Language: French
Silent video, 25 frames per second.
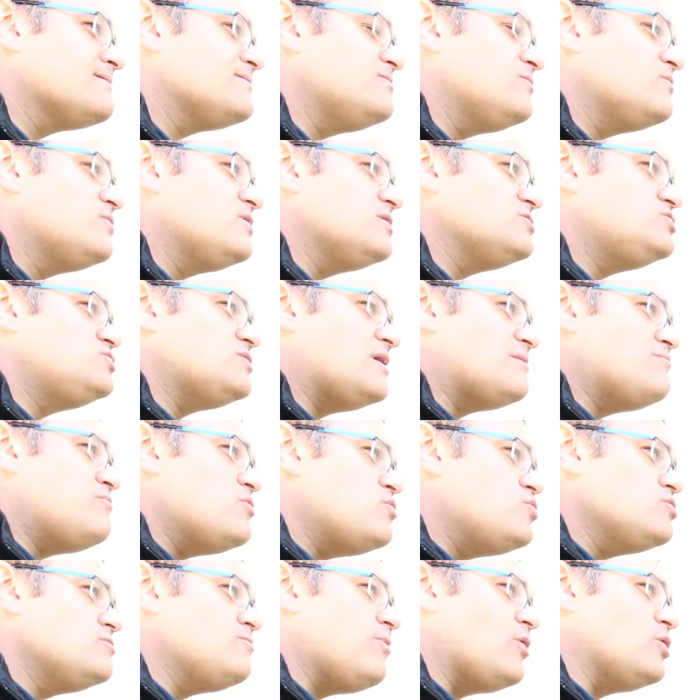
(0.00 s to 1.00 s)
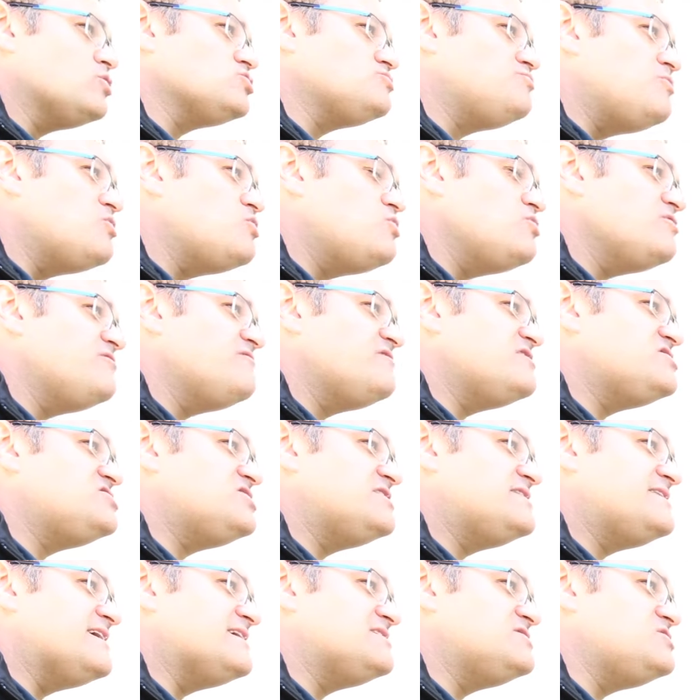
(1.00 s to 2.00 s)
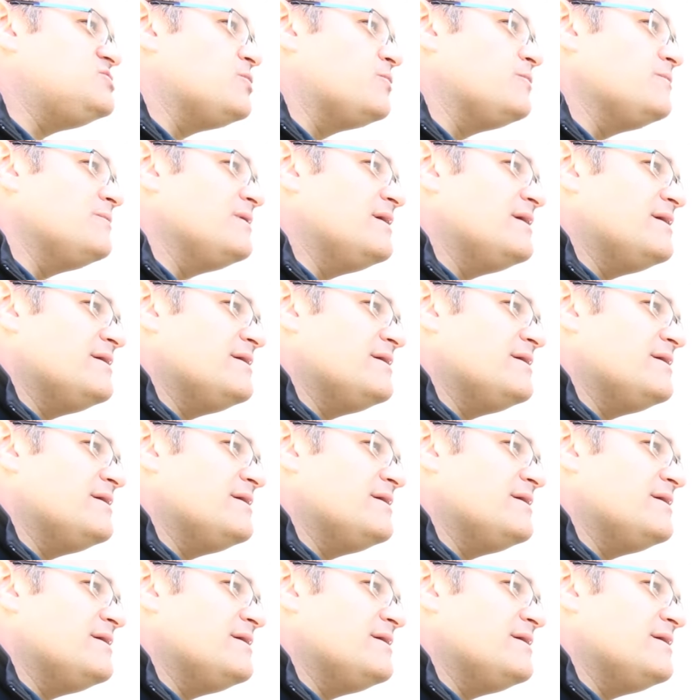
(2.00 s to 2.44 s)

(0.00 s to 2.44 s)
Donc quand tu as beaucoup de branches, beaucoup de végétation,